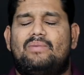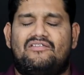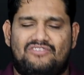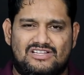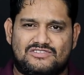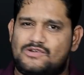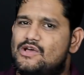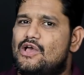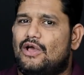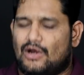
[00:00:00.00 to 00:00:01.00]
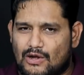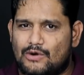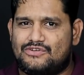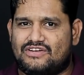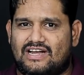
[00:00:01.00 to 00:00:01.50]
నెంబర్ ఆఫ్ డీల్స్
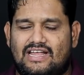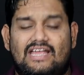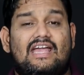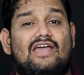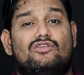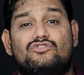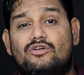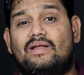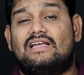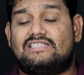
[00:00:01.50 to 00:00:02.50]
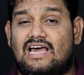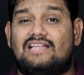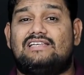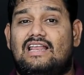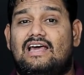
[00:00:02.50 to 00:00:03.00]
లూట్ చేయండి ఇక ఈరోజు కూడా మనకి
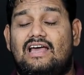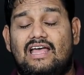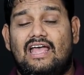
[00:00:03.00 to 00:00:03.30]
చాలా చాలా